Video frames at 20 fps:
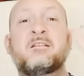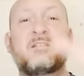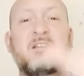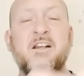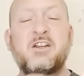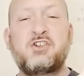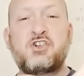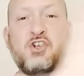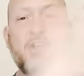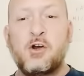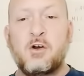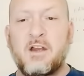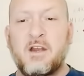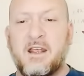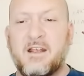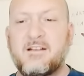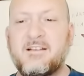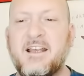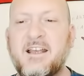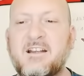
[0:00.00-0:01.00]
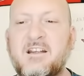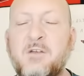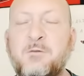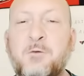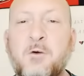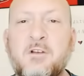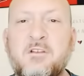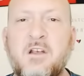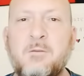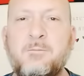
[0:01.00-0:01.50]
Striscione dei
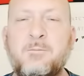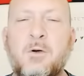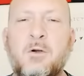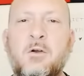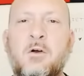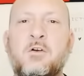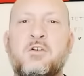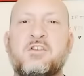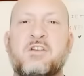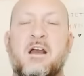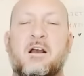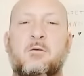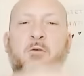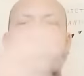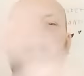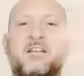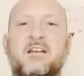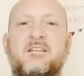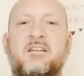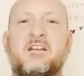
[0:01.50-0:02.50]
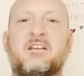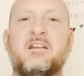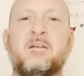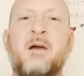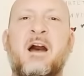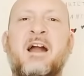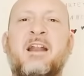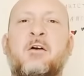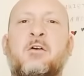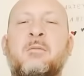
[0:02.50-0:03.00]
tifosi del Bologna questa
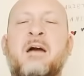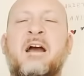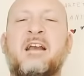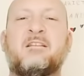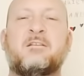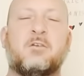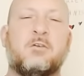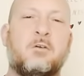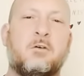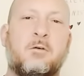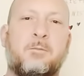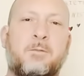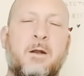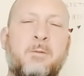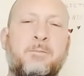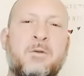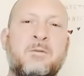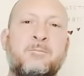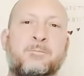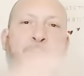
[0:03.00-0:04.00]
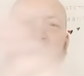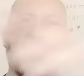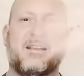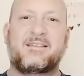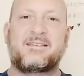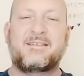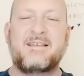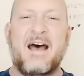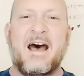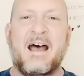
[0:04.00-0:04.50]
settimana ormai sono proprio
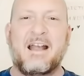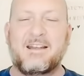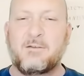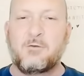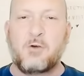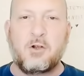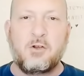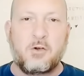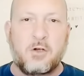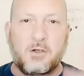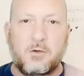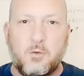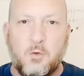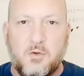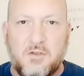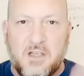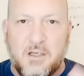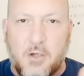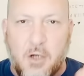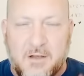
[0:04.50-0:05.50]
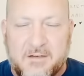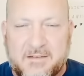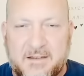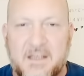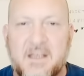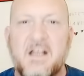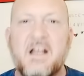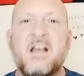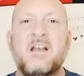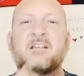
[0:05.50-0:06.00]
impazzati, vogliono a tutti i
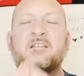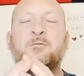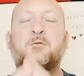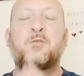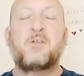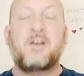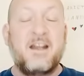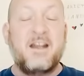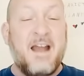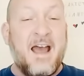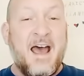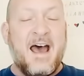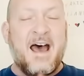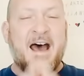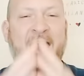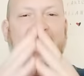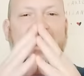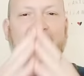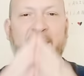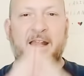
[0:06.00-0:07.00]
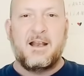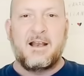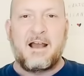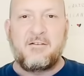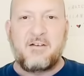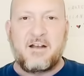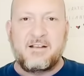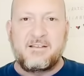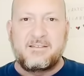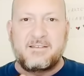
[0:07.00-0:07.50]
costi sfrenare
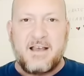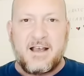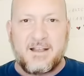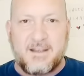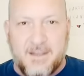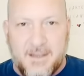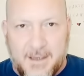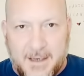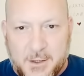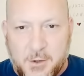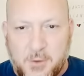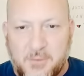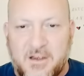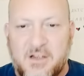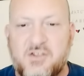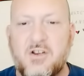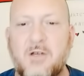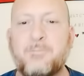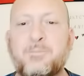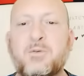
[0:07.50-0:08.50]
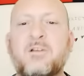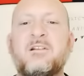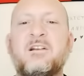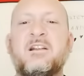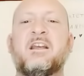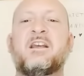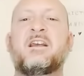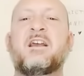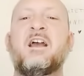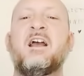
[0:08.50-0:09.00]
l'avanzata della Juve in Champions
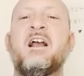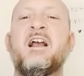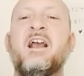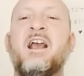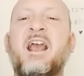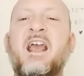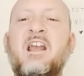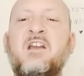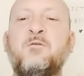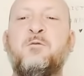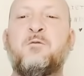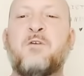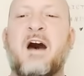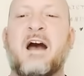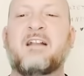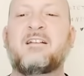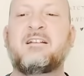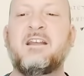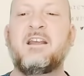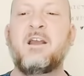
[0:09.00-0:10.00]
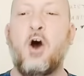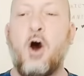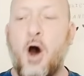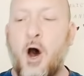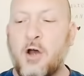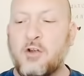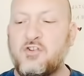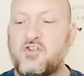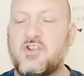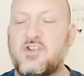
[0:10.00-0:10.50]
League e infatti
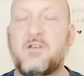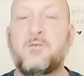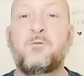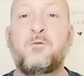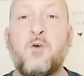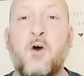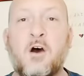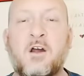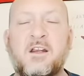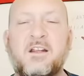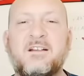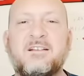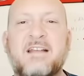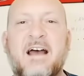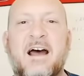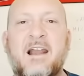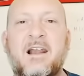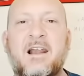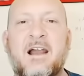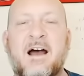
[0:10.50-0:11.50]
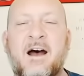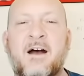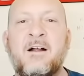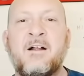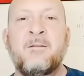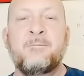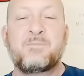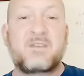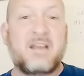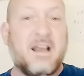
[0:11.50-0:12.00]
oggi fuori
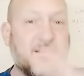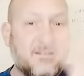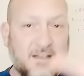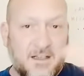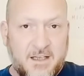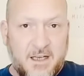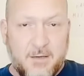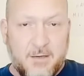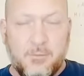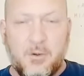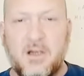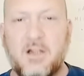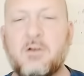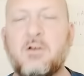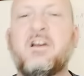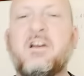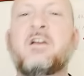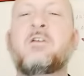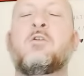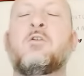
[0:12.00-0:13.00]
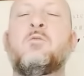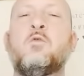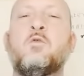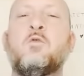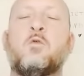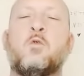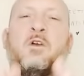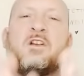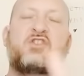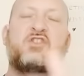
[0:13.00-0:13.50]
dalla Casteldebole, dove
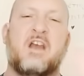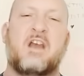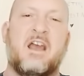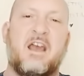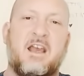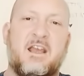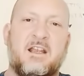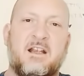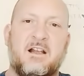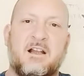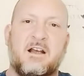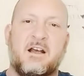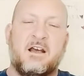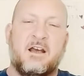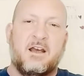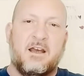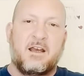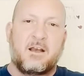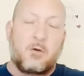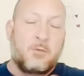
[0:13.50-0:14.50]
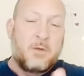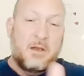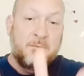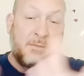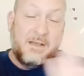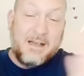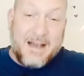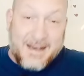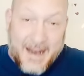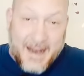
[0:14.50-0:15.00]
comunque c'è il, come il
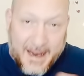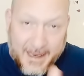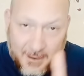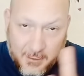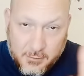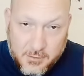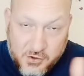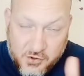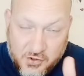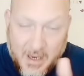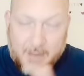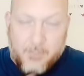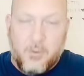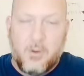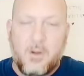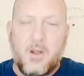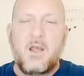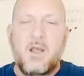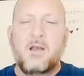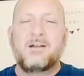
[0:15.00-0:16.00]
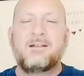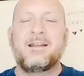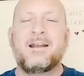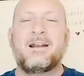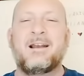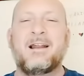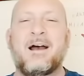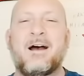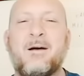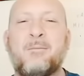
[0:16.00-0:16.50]
Milanello, diciamo,
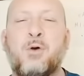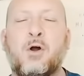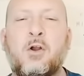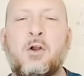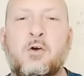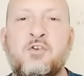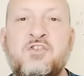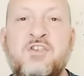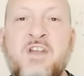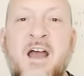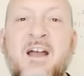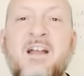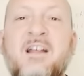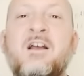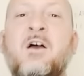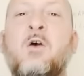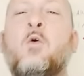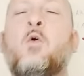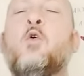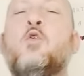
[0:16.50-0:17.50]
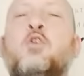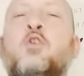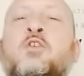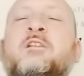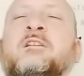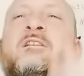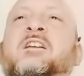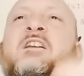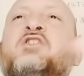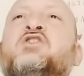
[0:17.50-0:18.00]
del Bologna, uno
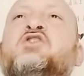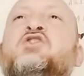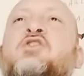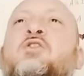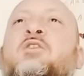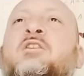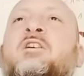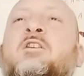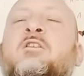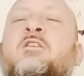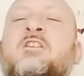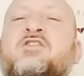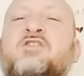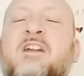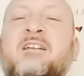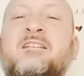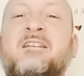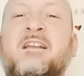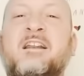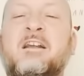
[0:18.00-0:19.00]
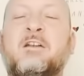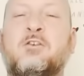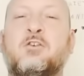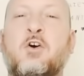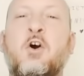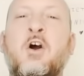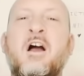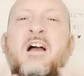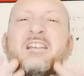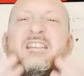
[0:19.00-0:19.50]
striscione dove c'era
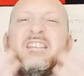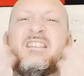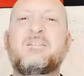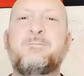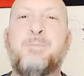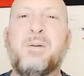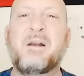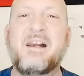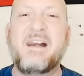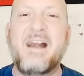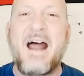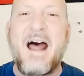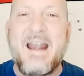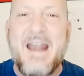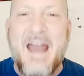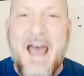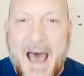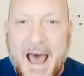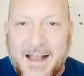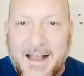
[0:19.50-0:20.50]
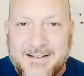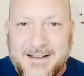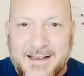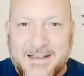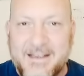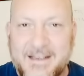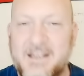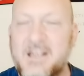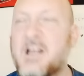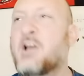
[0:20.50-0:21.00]
scritto
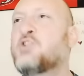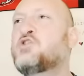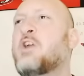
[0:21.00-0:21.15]
sbranateli.